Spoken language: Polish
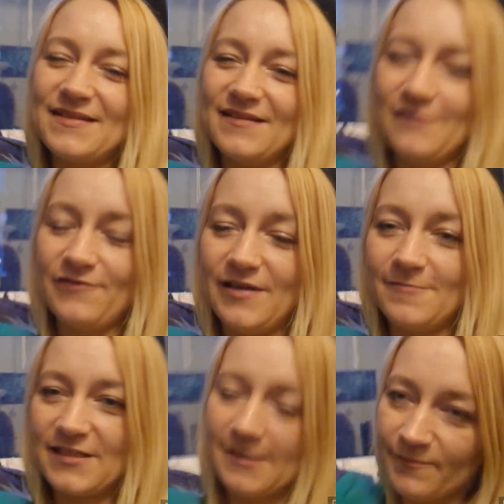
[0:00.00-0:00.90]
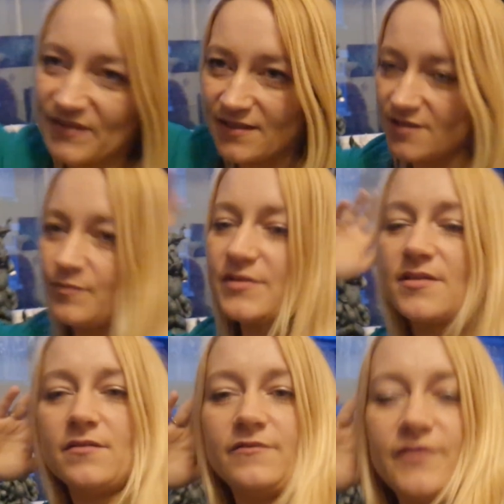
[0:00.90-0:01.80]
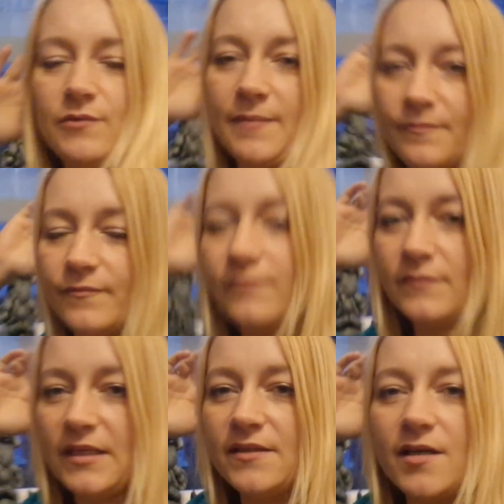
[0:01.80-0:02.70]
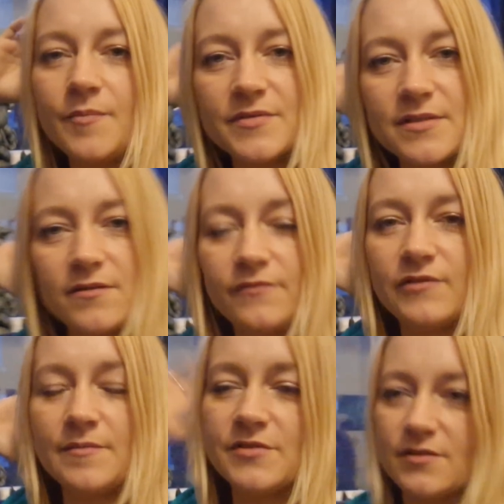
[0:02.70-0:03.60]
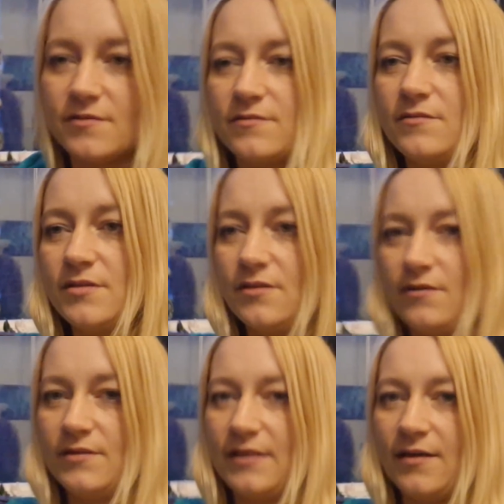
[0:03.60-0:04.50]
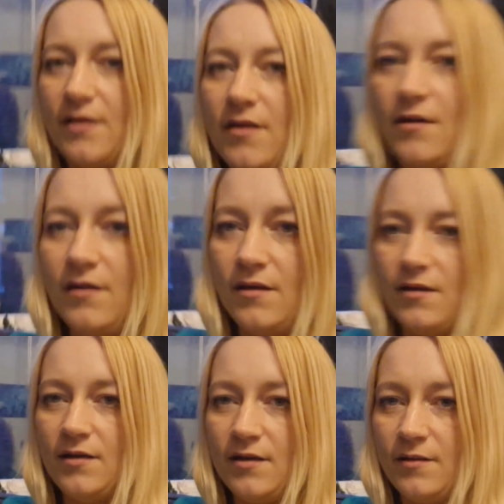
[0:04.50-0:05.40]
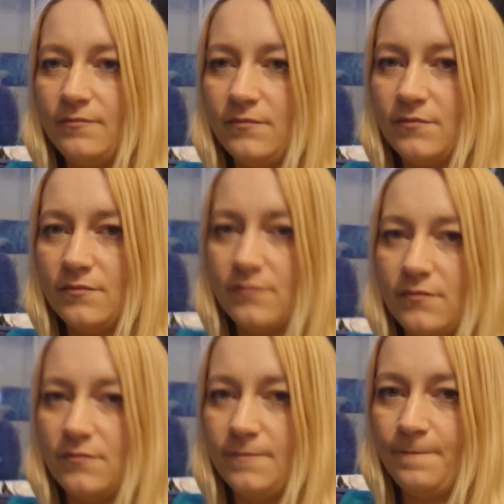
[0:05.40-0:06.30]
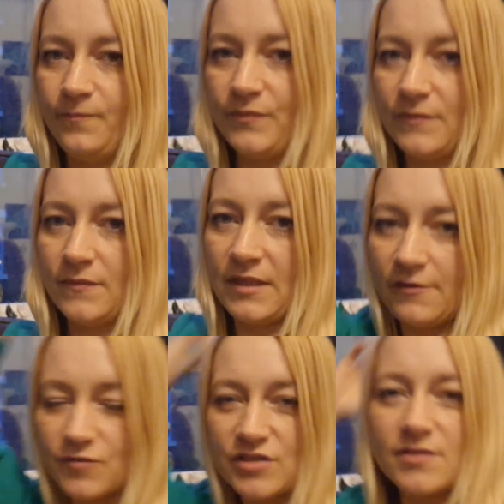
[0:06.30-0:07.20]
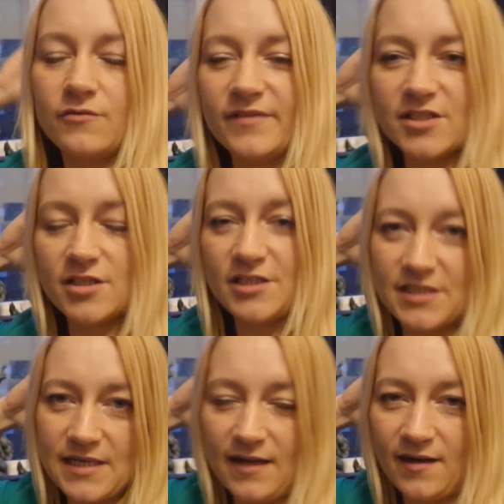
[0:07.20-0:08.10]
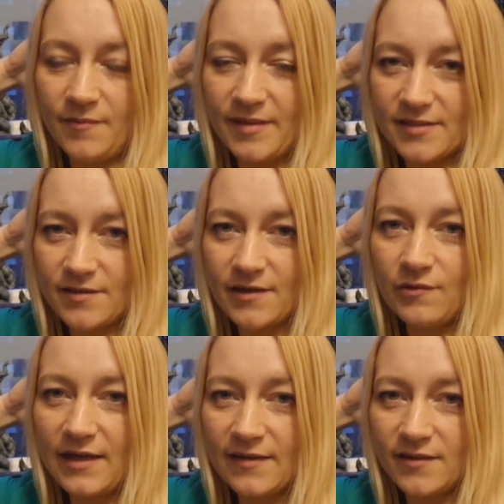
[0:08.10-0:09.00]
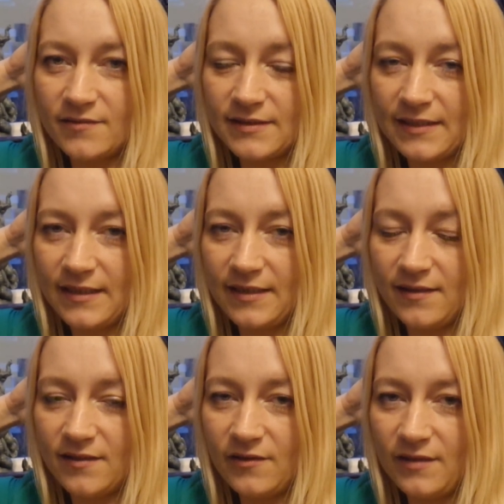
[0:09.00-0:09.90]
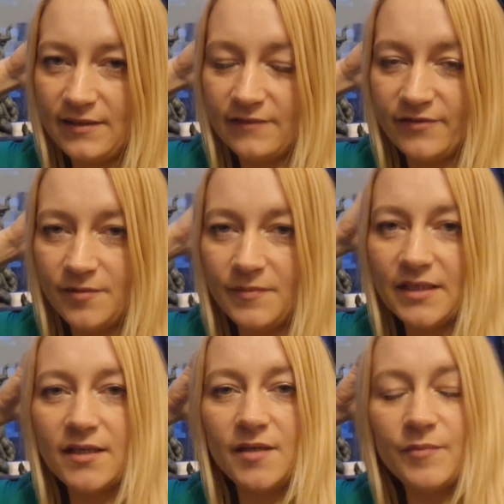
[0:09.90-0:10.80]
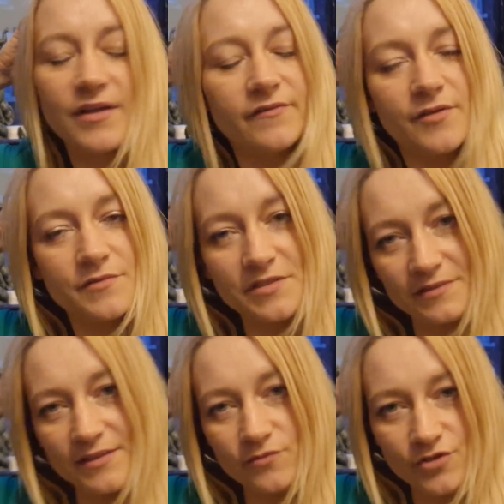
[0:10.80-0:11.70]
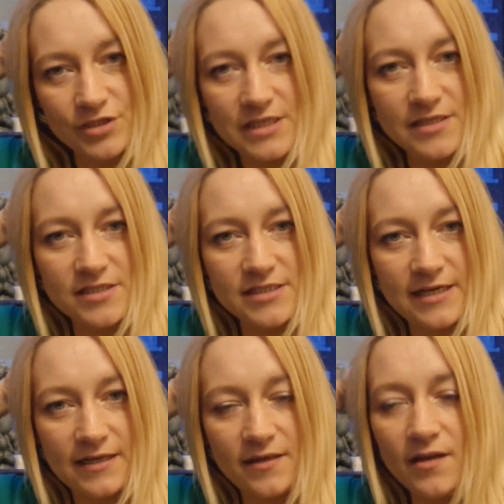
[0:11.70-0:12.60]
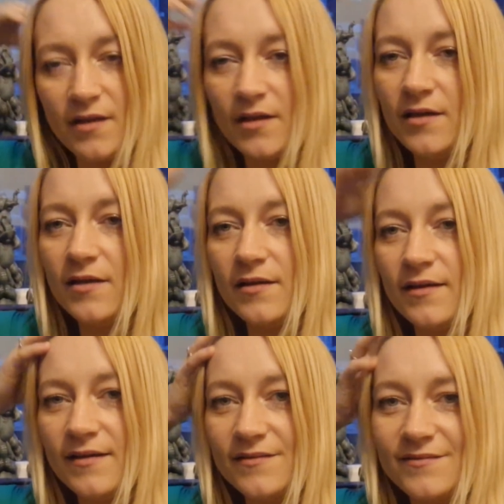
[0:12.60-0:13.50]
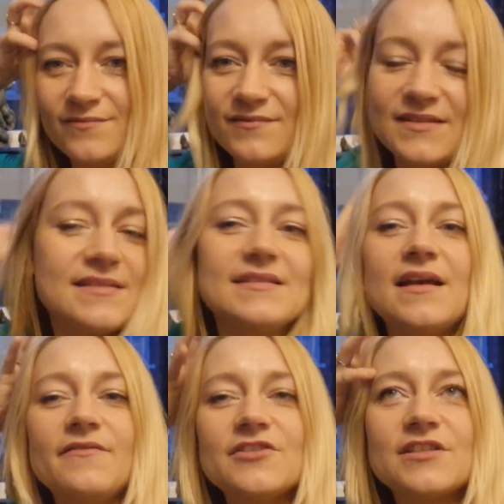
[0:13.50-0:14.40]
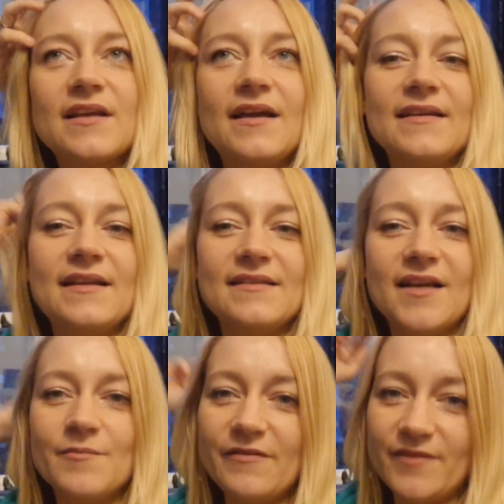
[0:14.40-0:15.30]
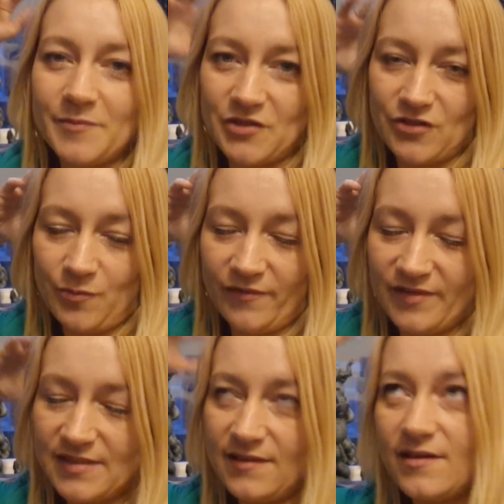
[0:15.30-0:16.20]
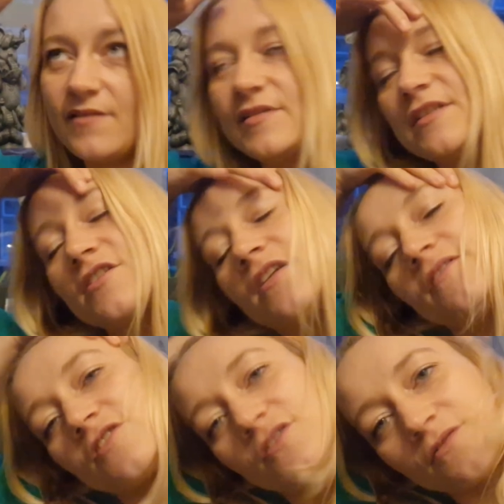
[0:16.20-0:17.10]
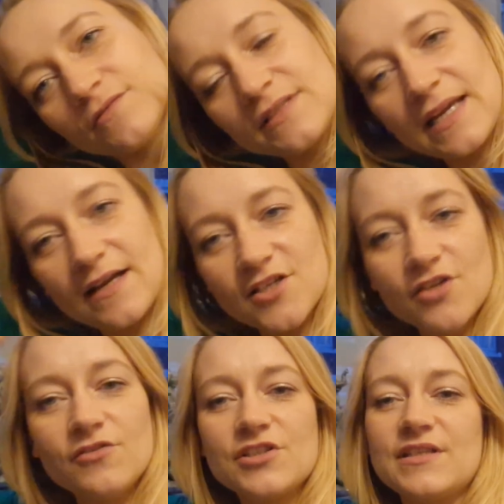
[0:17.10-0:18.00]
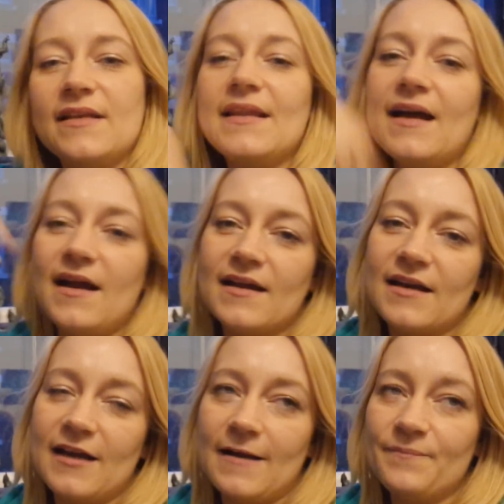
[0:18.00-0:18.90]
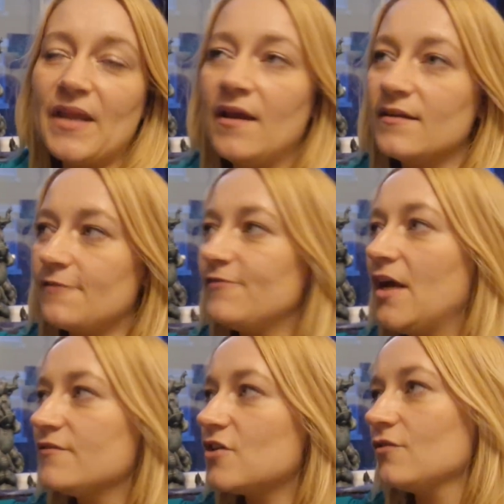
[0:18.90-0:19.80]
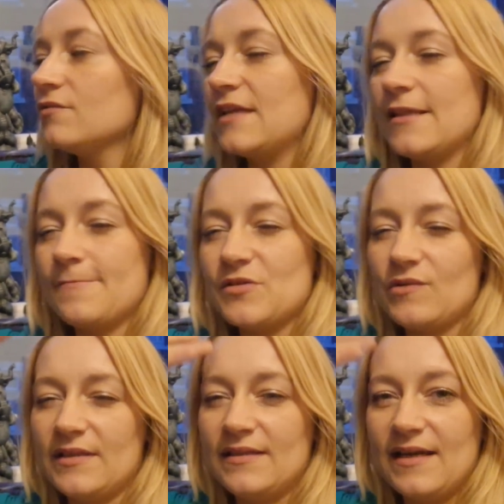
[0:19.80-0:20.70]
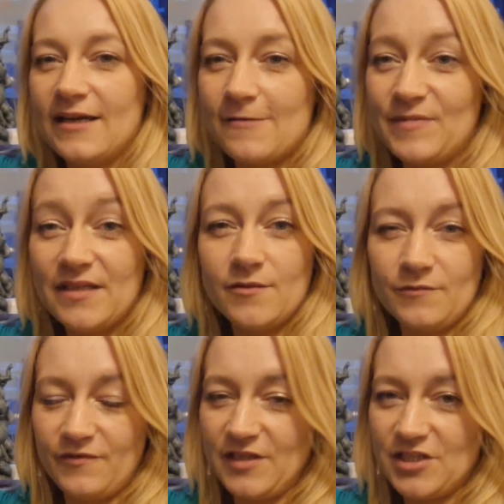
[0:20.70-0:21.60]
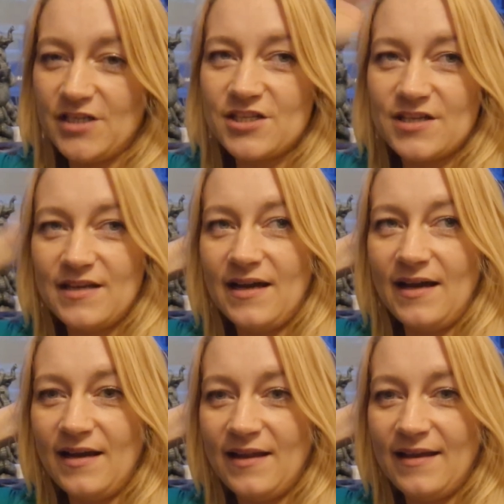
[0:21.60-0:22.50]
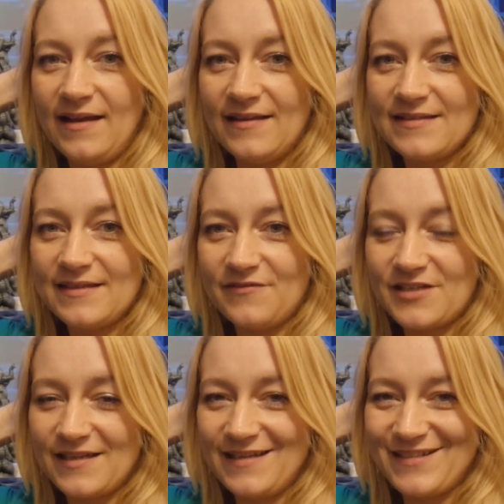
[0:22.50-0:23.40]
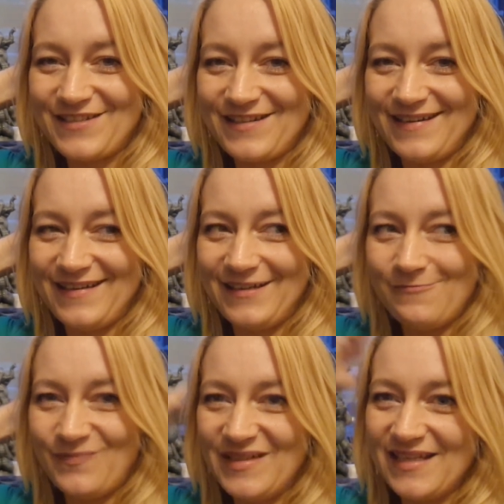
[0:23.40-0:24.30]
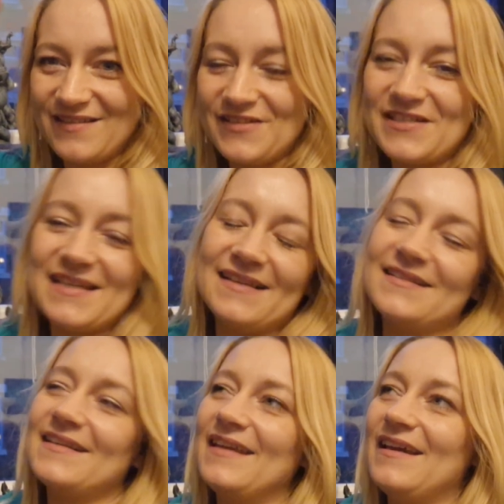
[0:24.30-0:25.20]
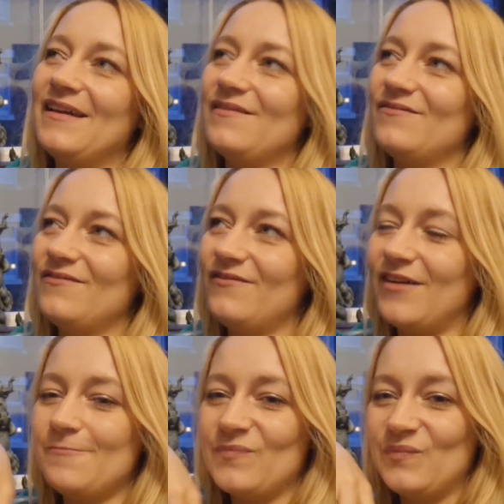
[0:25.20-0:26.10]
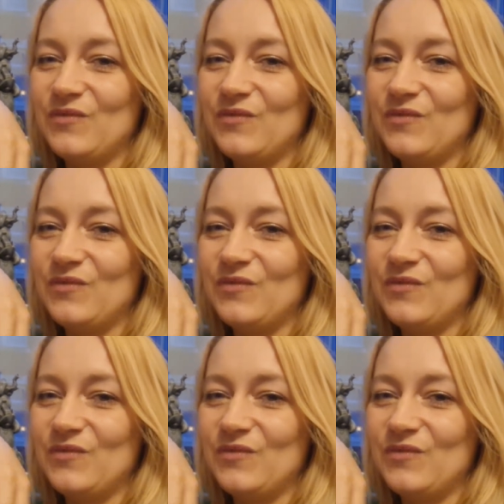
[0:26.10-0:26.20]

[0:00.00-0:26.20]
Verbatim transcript: postanowiłam, że... Znaczy postanowiłam. Nie tyle postanowiłam, co, co tak... E, nie wiem, czy zauważyliście, ale bardzo regularnie dodaję e, kolejne filmiki. Pojawiają się one dużo częściej. E, zawsze jednak mam Wam coś do powiedzenia, nawet jeżeli w ciągu dnia czegoś nie nagram. Tam w ciągu dnia na przykład nagram jedną, dwie rzeczy, ale zawsze jeszcze mnie coś natchnie Wam